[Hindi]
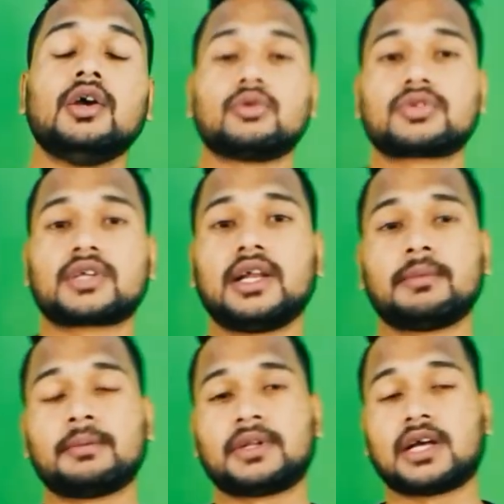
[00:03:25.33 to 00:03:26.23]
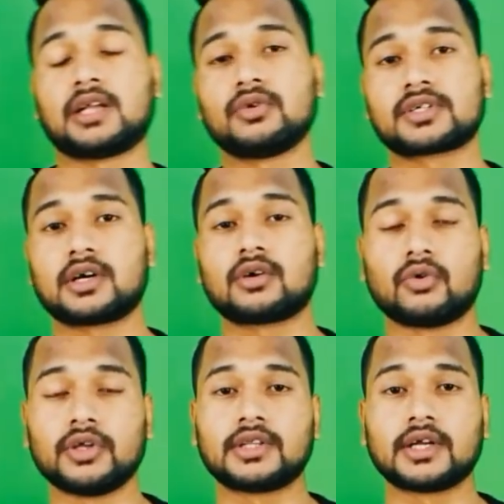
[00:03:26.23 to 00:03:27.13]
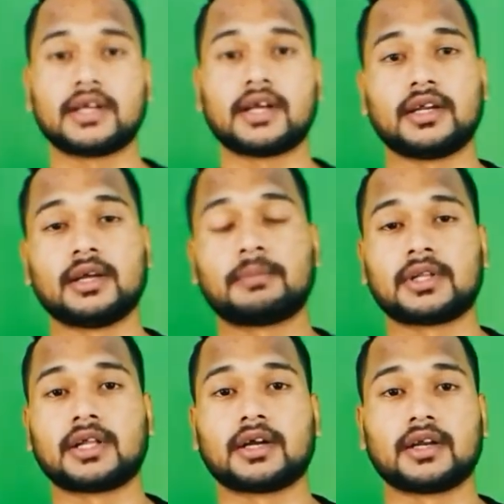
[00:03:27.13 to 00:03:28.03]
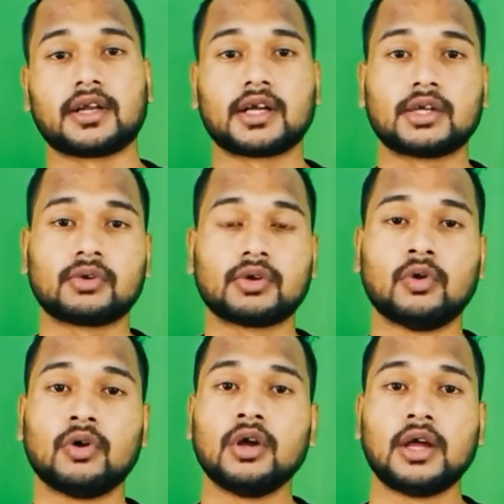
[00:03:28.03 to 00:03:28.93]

तो उसके लिए मैं बता दूँ इसका कोई तरीका नहीं है पता करने का क्योंकि वो